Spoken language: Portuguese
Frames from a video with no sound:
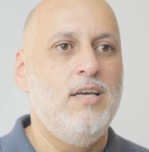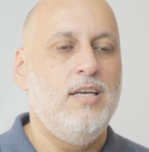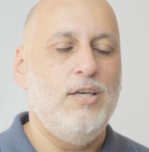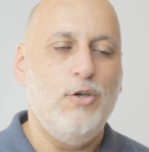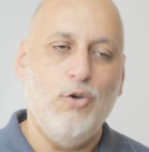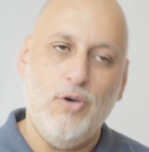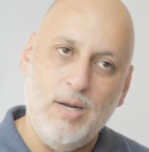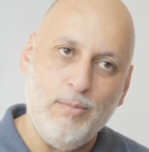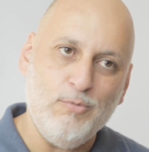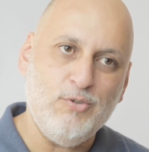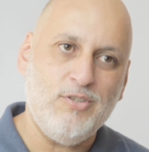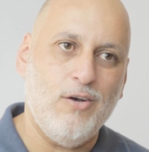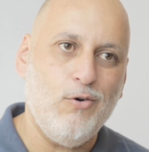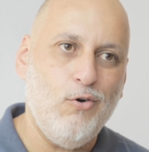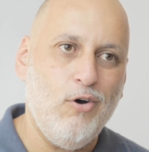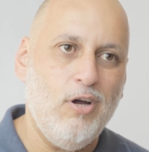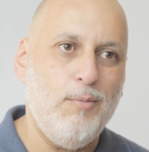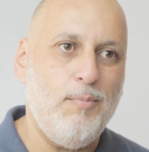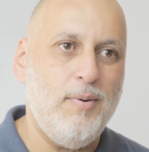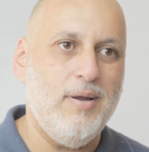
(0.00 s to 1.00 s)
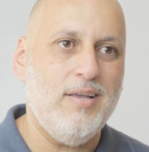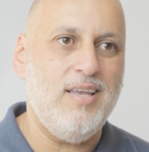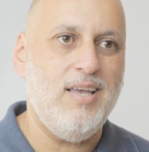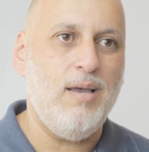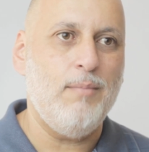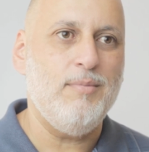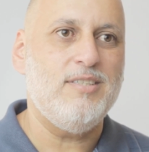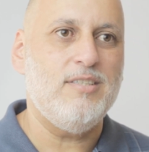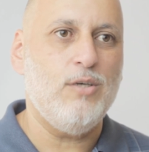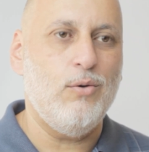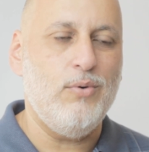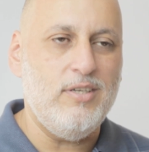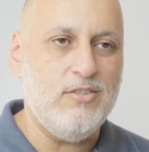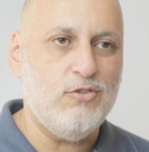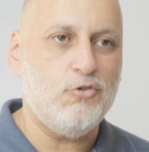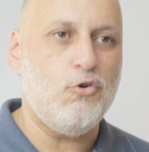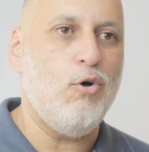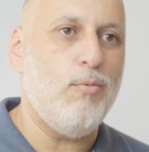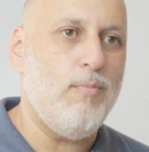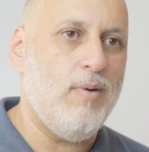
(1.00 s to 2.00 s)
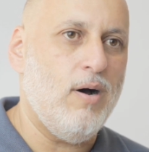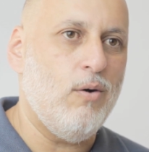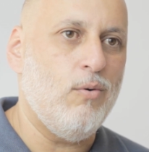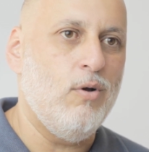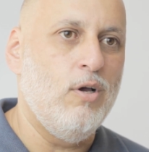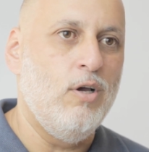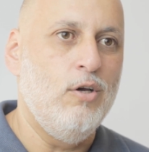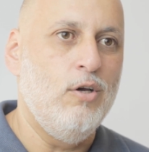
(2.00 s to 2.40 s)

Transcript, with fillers: E oramos agora para que a Missão Íris Global,